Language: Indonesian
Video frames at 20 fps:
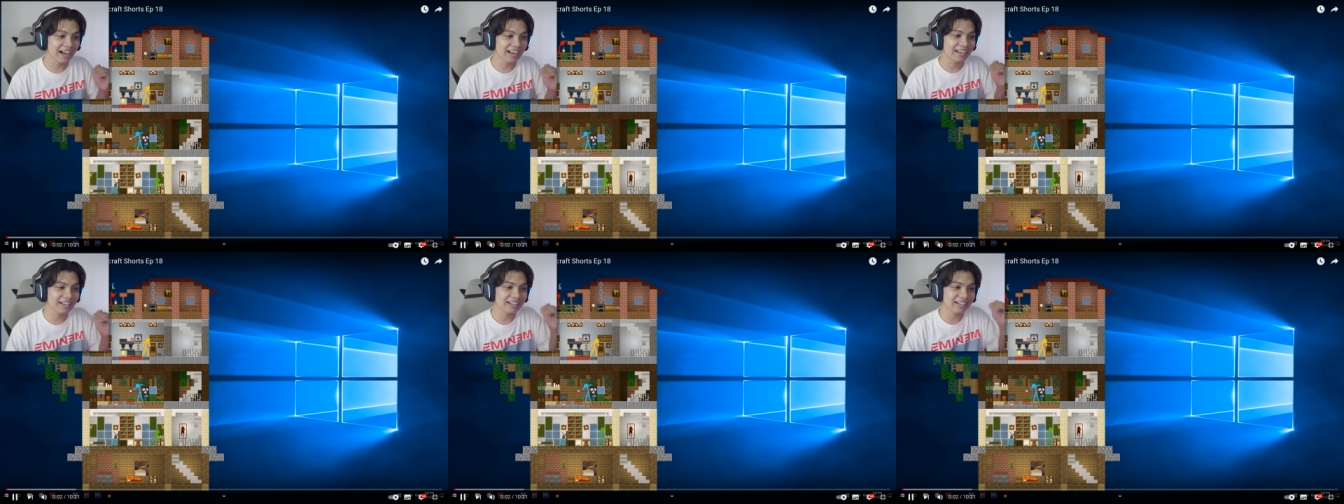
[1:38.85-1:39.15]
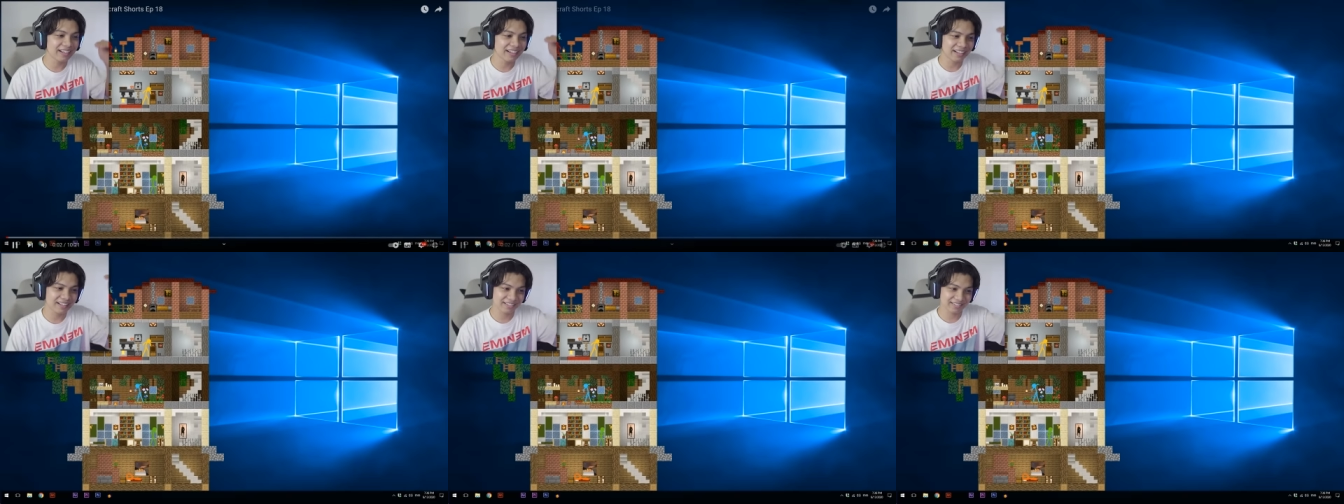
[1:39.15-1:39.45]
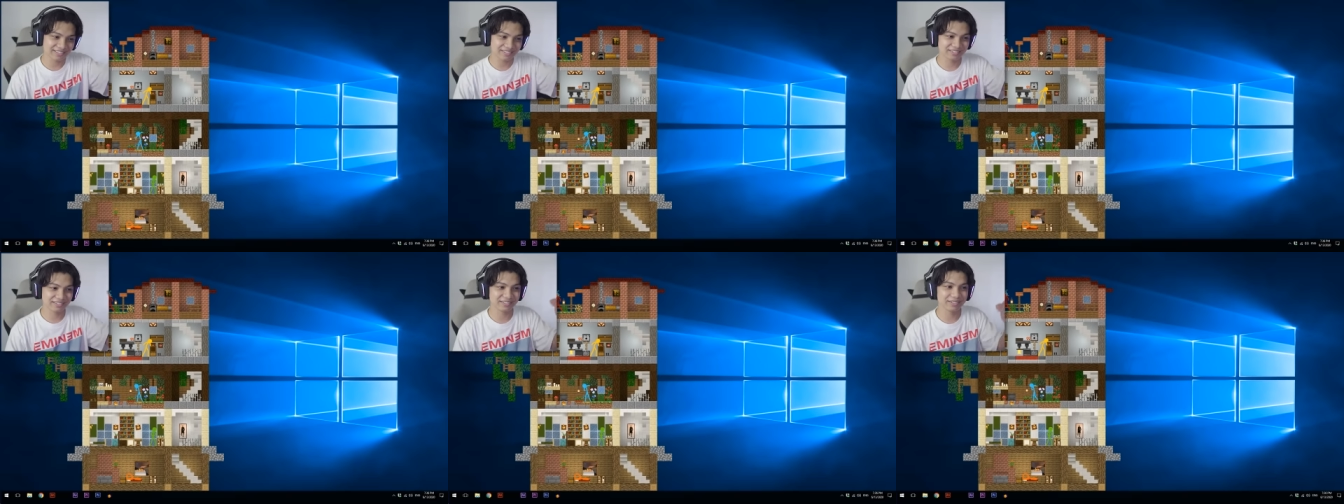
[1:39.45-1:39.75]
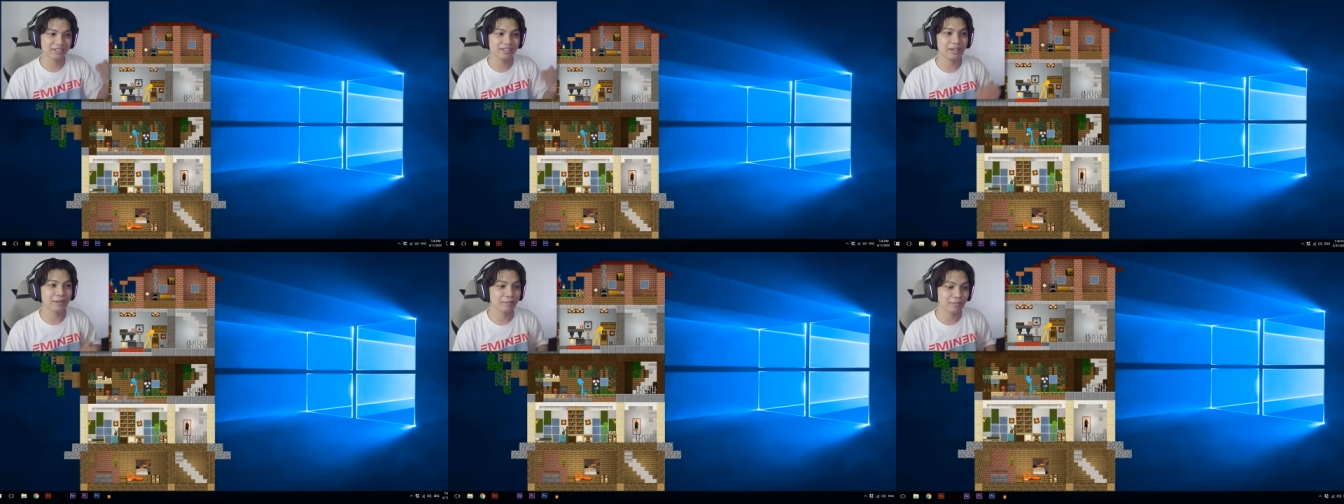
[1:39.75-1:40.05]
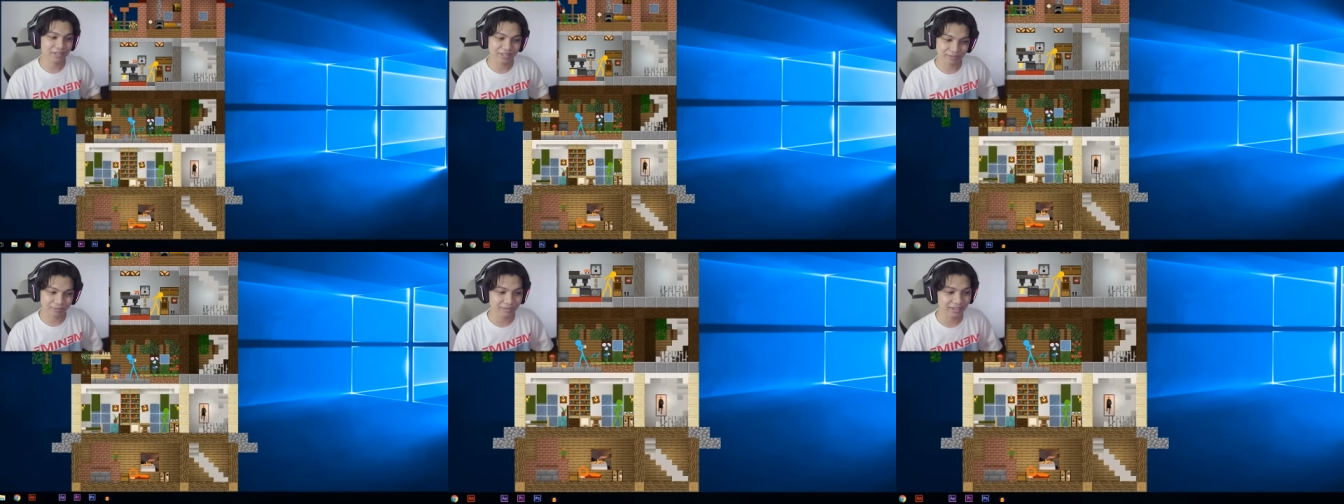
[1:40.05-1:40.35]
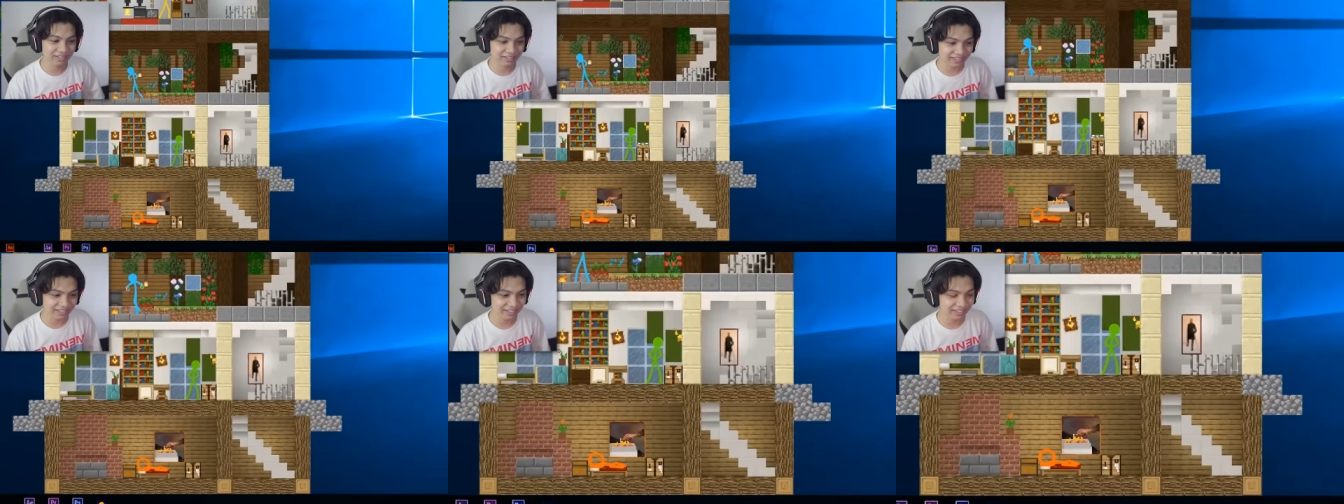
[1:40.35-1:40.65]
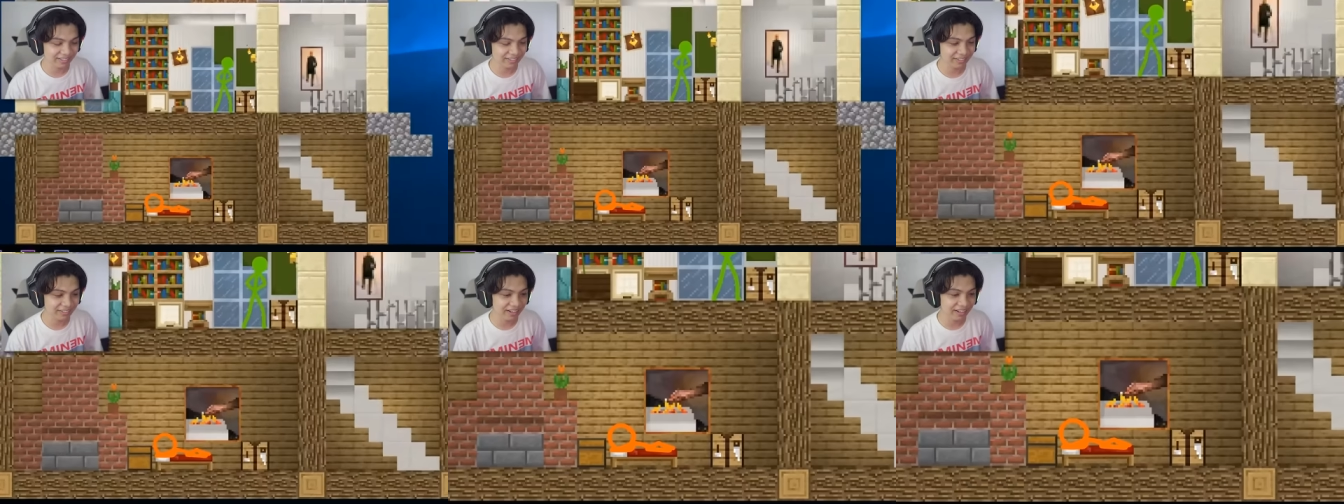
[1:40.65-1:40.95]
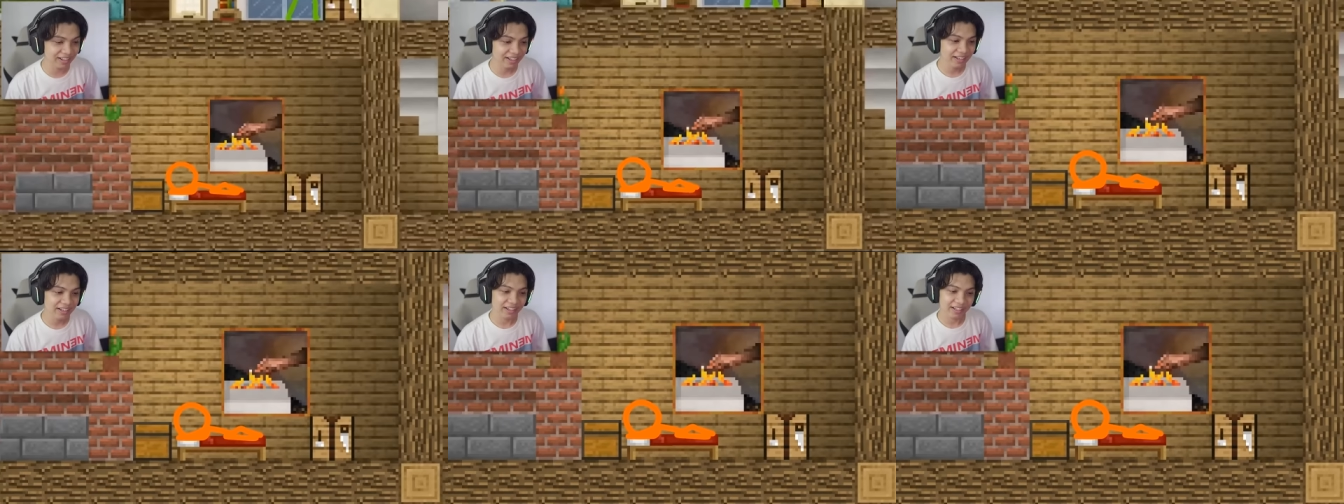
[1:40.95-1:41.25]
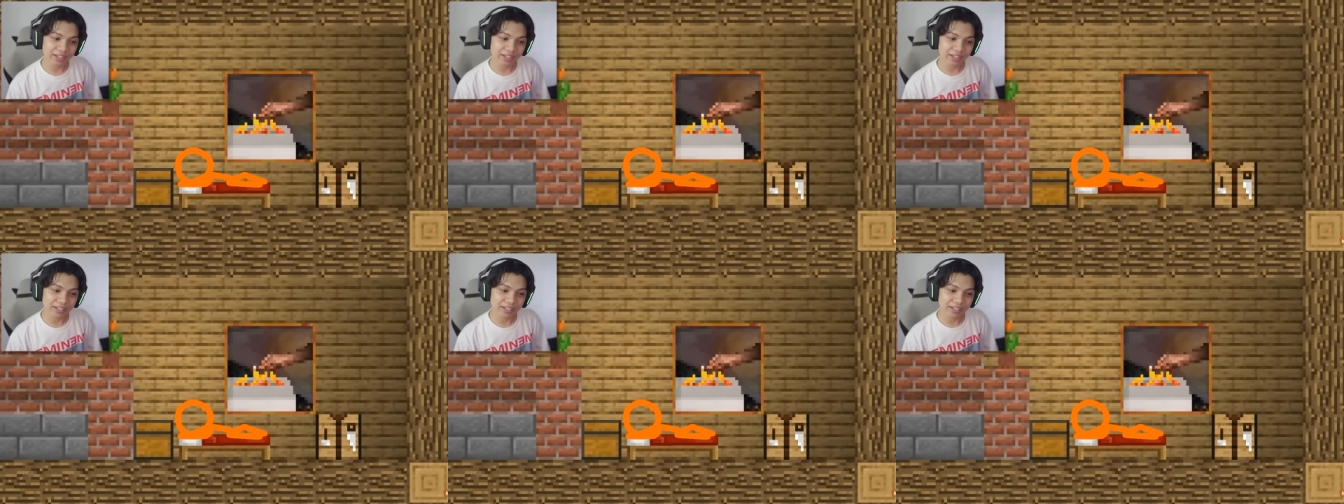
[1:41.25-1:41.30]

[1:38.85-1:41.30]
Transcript: ada Iya, banyak banget tingkatnya.